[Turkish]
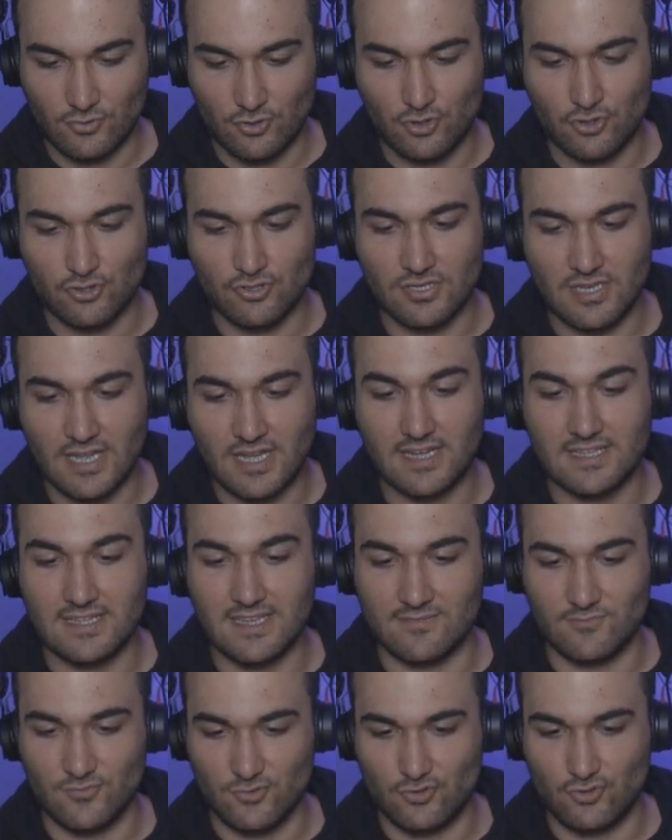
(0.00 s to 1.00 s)
Düşünün ne
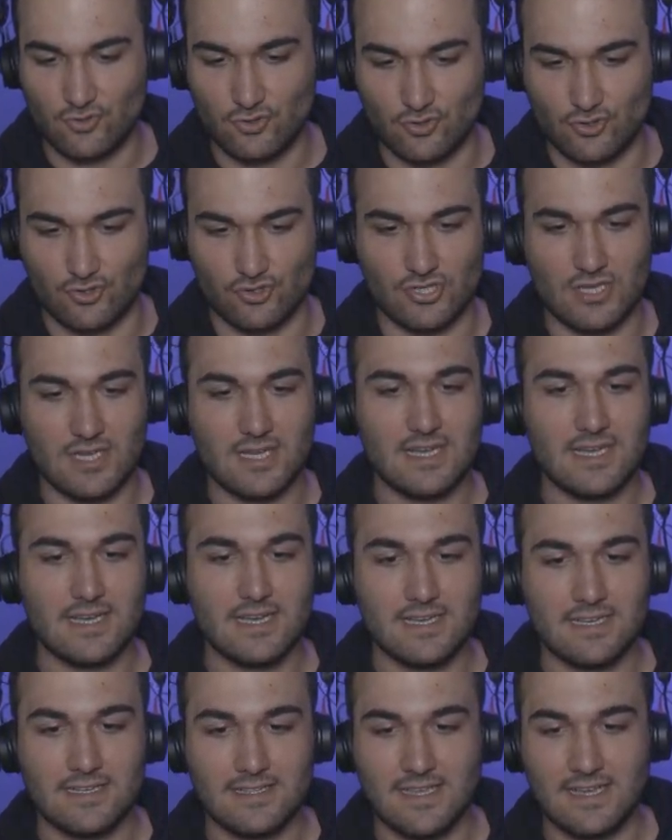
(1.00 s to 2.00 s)
kadar mutsuz,
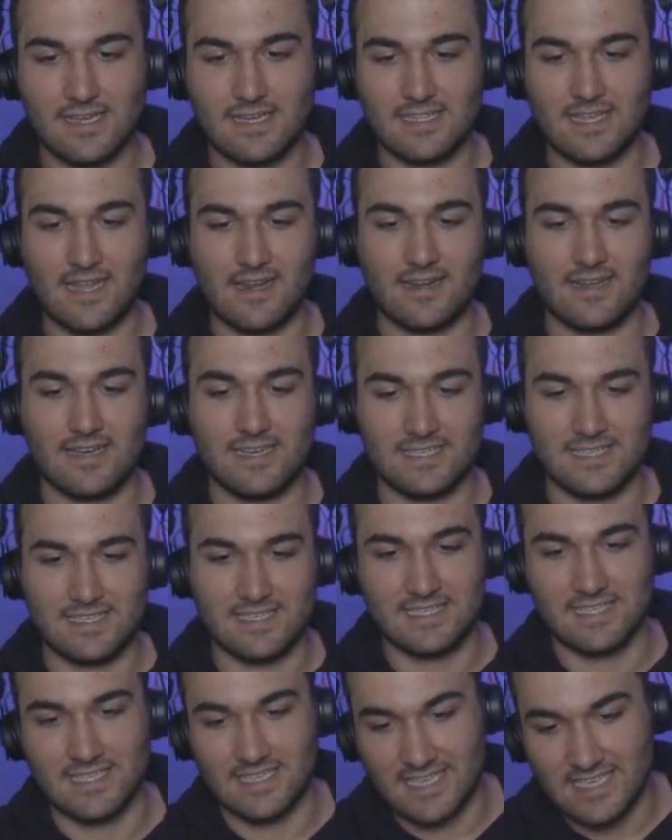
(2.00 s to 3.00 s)
ne kadar rahatsızdı.